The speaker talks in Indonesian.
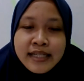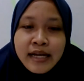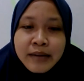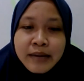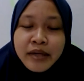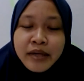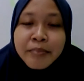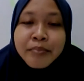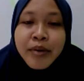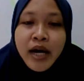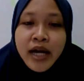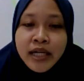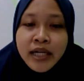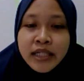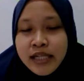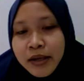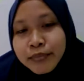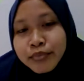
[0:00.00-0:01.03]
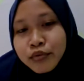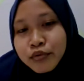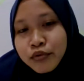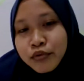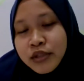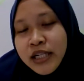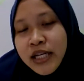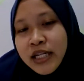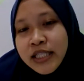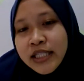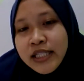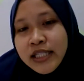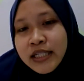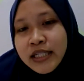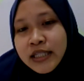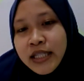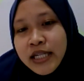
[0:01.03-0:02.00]
baik dan sikapnya buruk dari
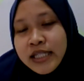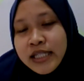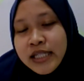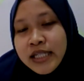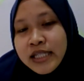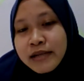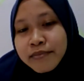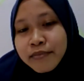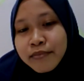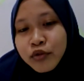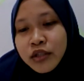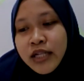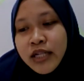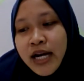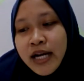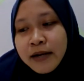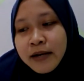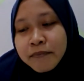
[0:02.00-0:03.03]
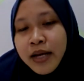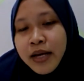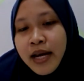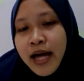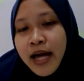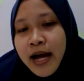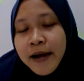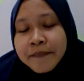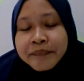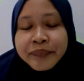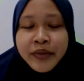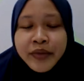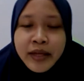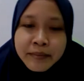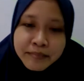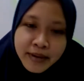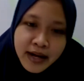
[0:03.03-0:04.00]
cerita si semut dan bela
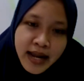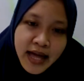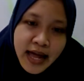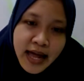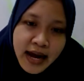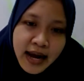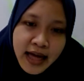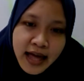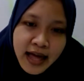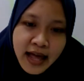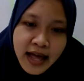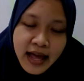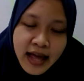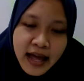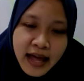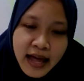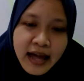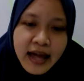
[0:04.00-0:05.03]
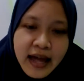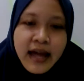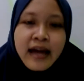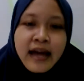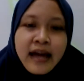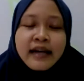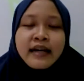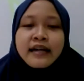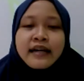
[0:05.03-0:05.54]
belalang.